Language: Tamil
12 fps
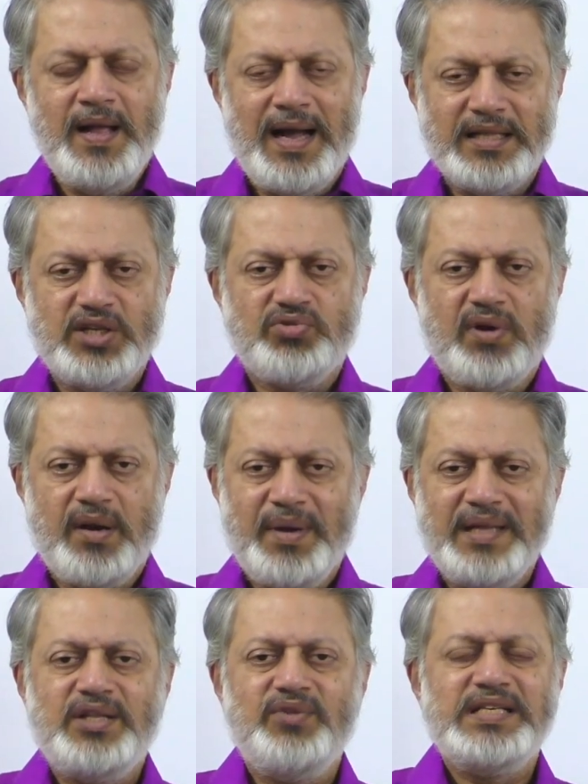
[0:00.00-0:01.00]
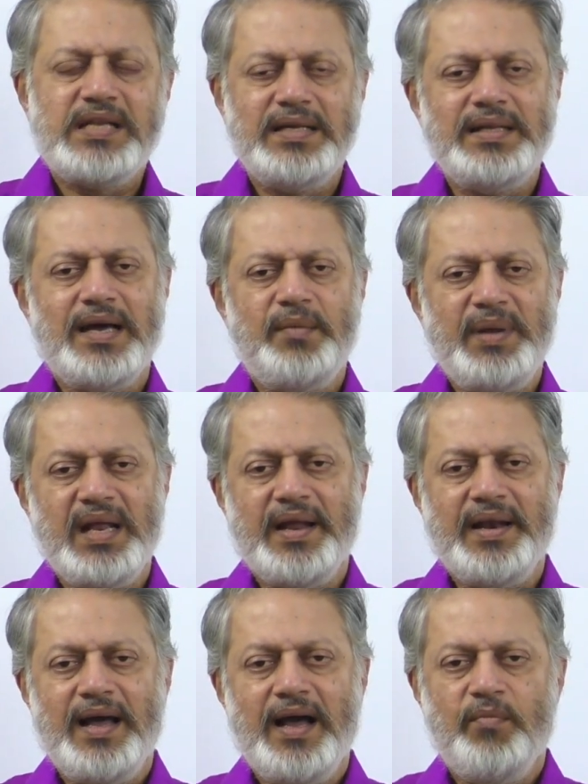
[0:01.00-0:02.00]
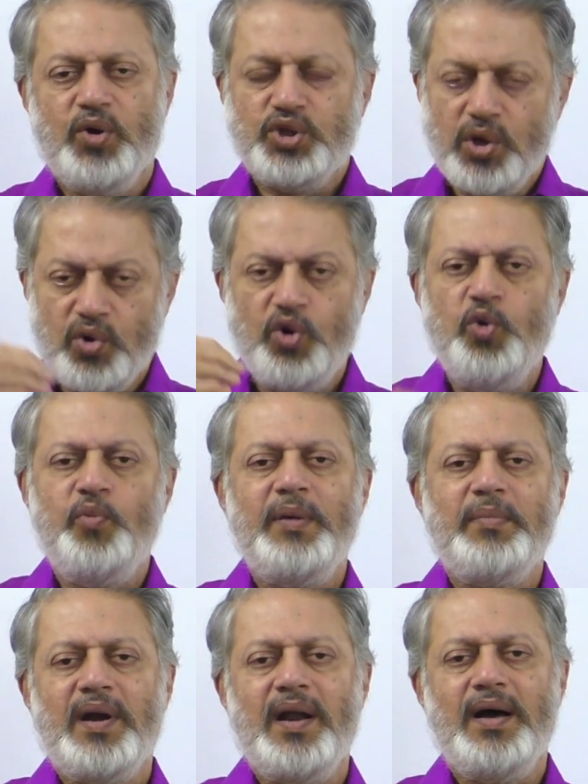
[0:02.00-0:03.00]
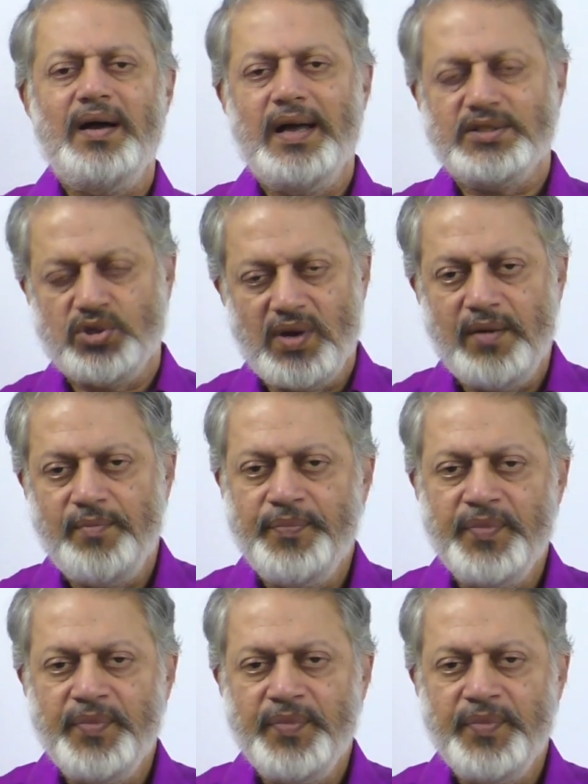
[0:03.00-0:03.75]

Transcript: அதான் சொல்லுங்க பத்து வயசுலேருந்து ஆரம்பிக்கலாம்னா மொத்த குடும்பமே பண்ணலாம் ஆக்சுவலாக